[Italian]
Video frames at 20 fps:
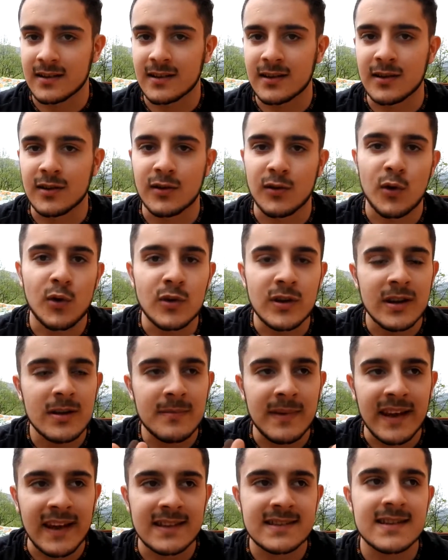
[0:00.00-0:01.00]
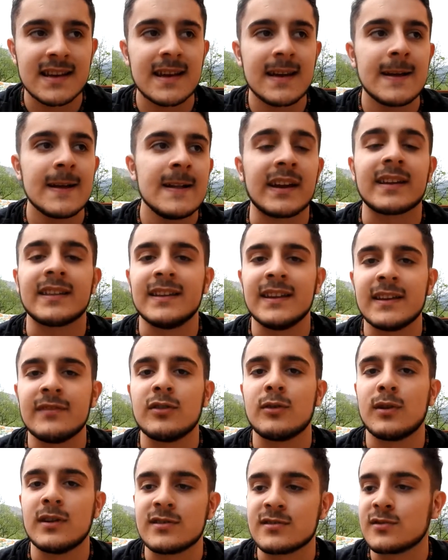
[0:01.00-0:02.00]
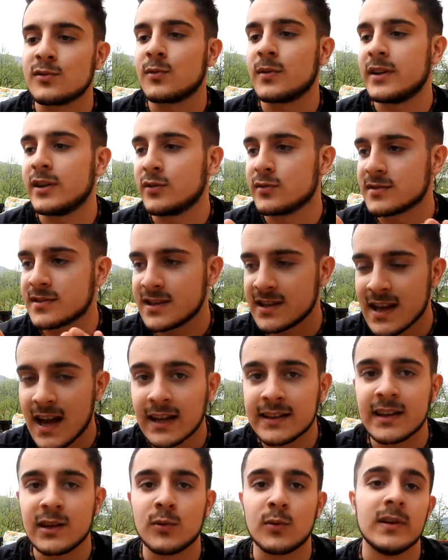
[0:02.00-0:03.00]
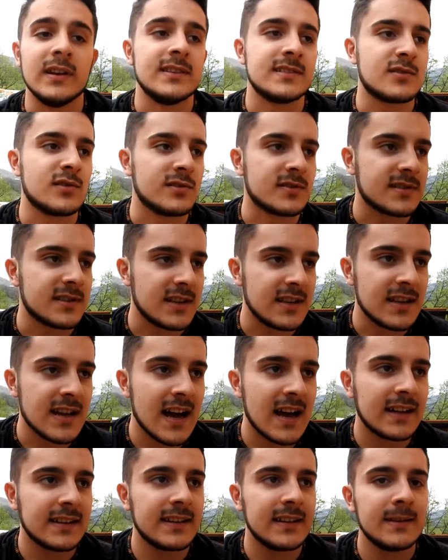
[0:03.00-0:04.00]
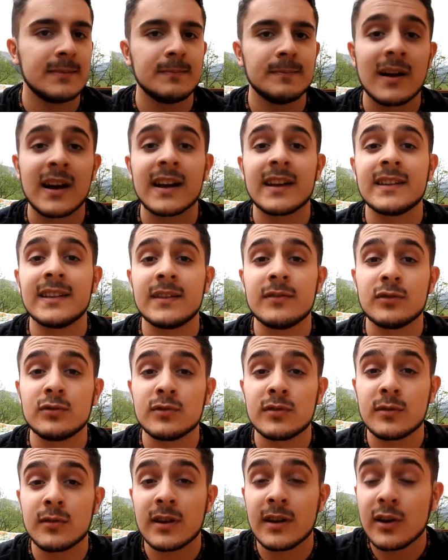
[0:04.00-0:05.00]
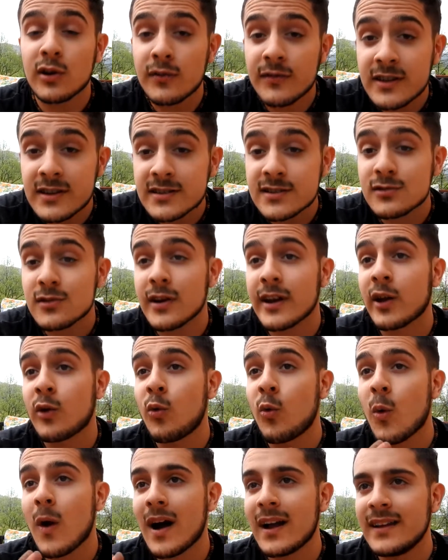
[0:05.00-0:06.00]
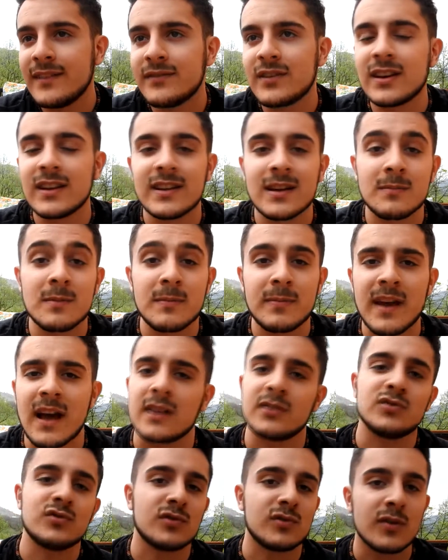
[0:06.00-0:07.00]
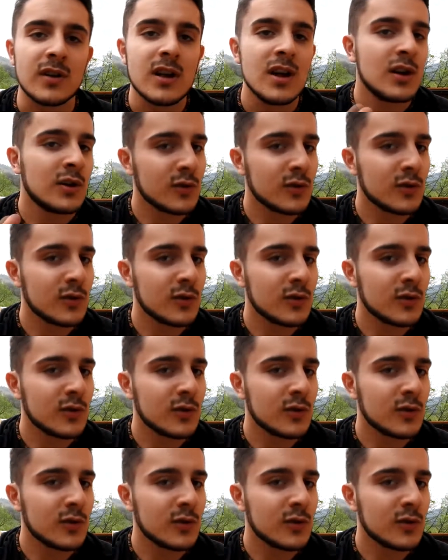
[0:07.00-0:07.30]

Eh, eh, ogni mese per dirvi quali sono quelli consigliati, quelli sconsigliati, o magari dirvi tutti quelli che ho visto e quali in verità mi piacciono.